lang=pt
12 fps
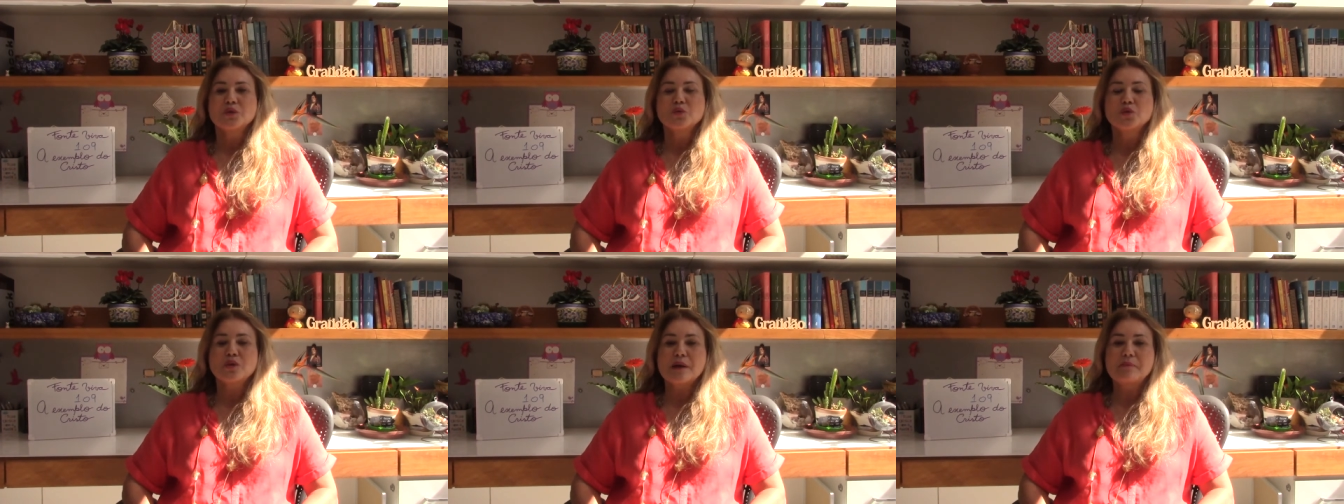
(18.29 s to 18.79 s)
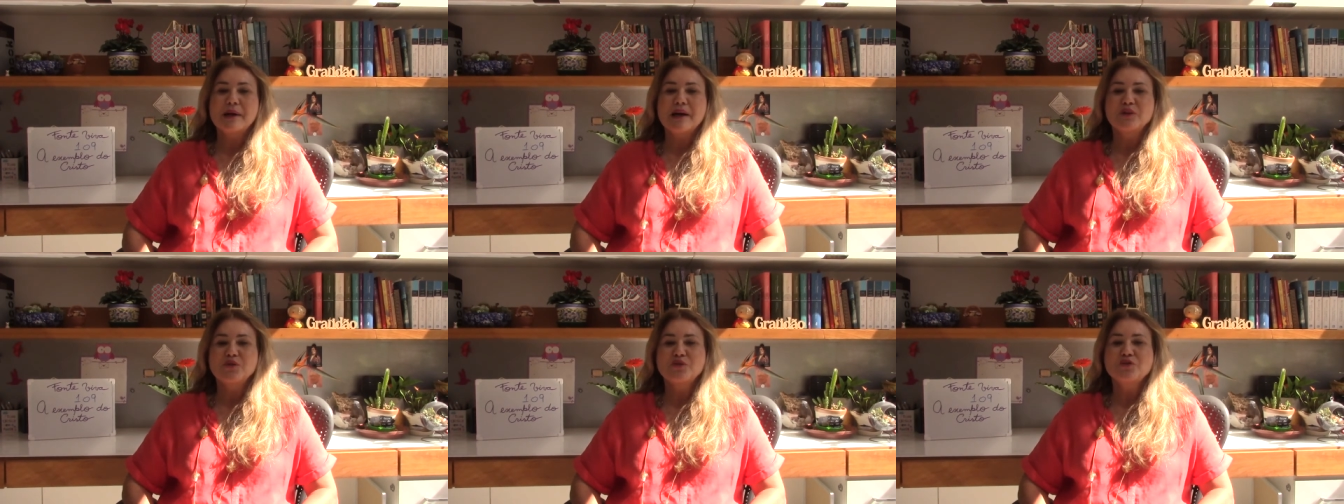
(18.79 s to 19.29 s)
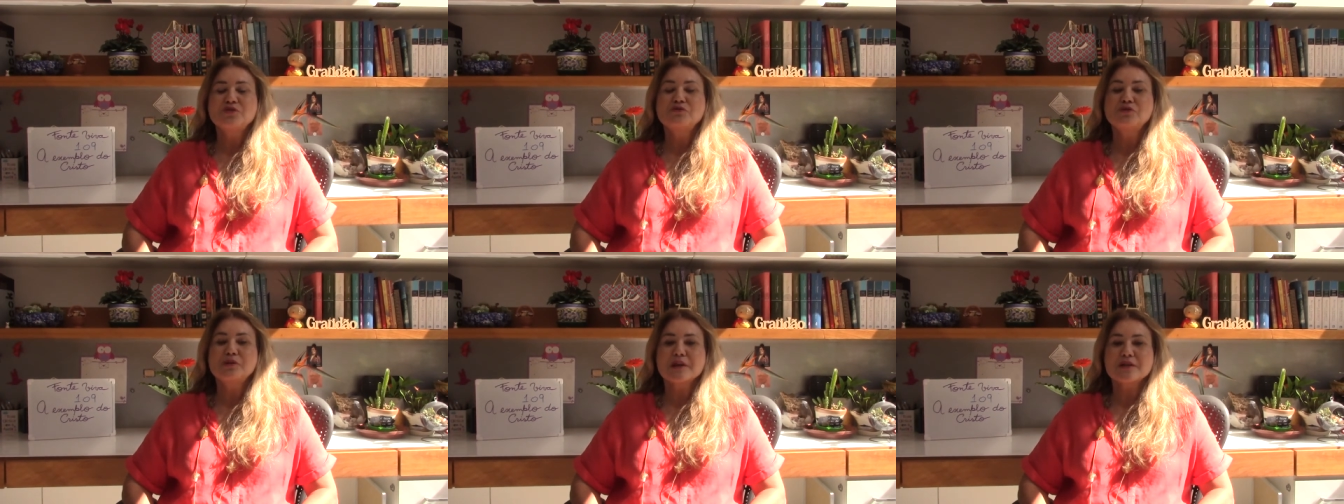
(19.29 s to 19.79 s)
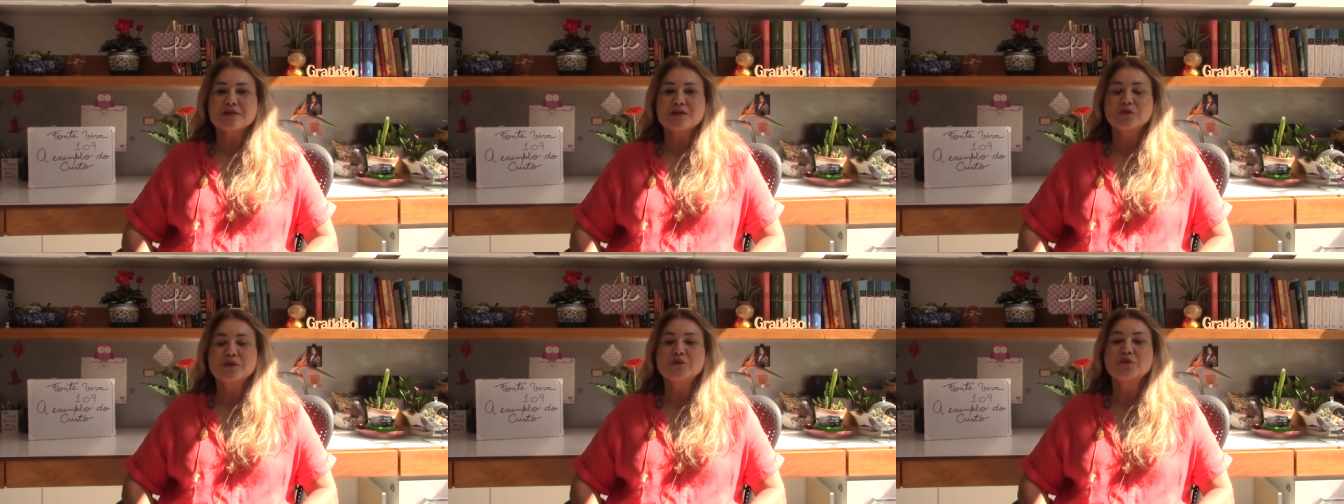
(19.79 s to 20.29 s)
no trabalho de
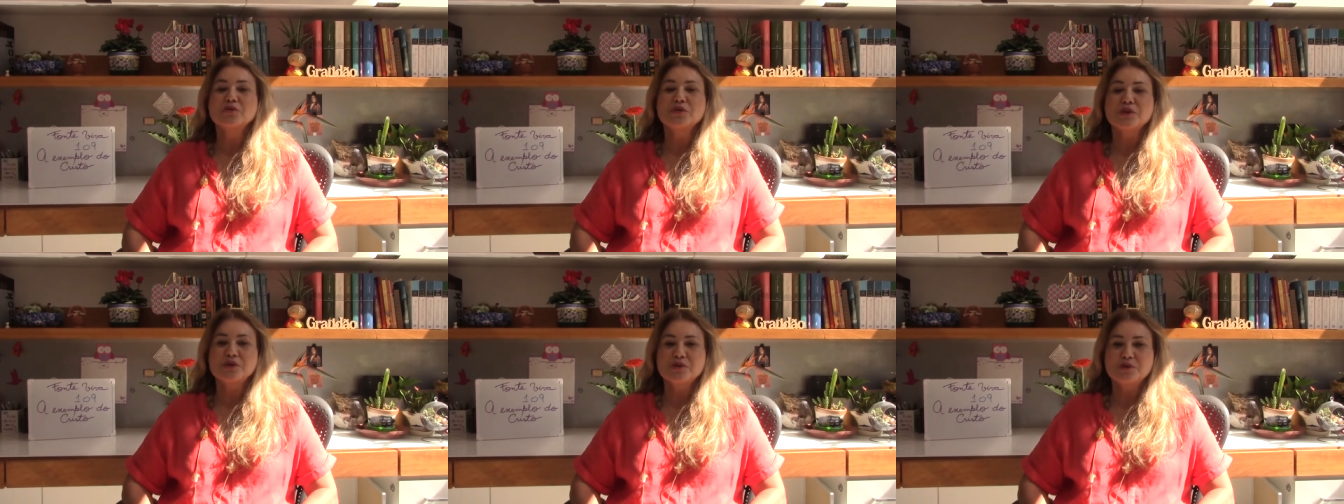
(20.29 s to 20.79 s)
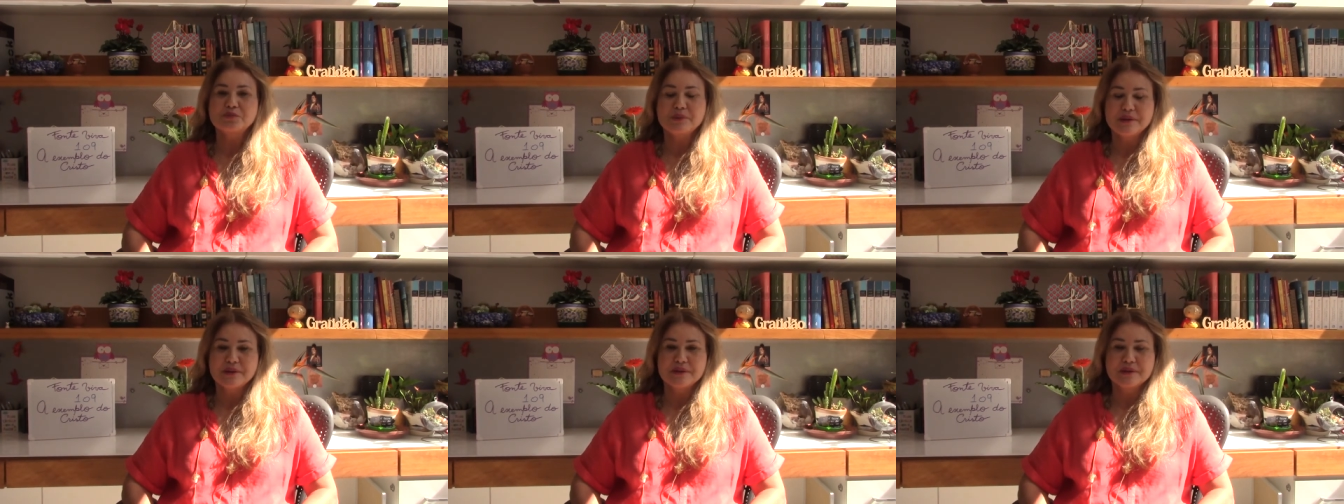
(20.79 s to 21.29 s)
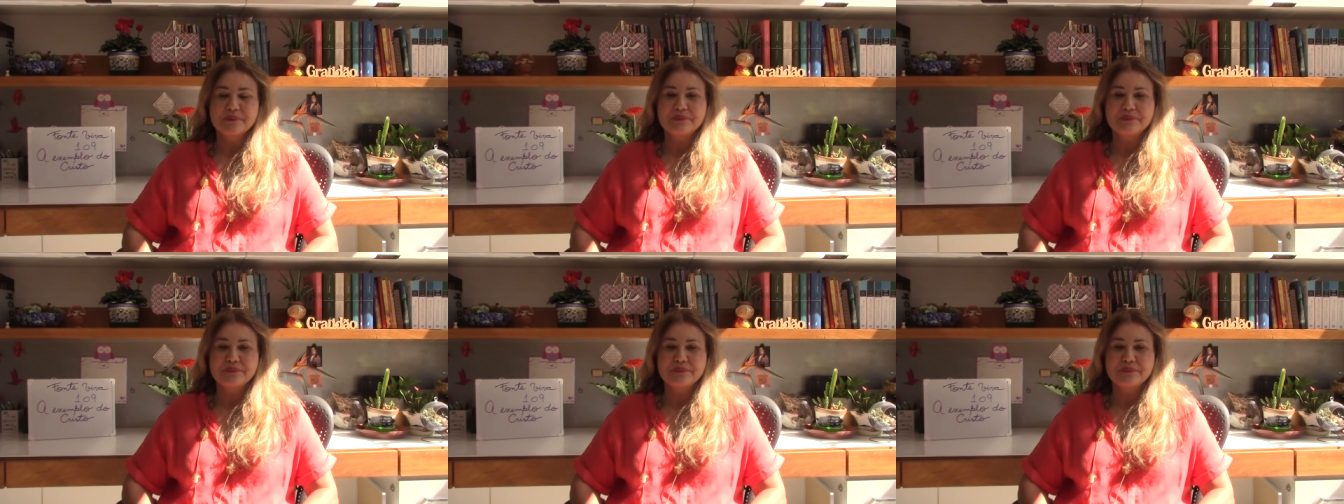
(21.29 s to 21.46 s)
divulgação da doutrina espírita.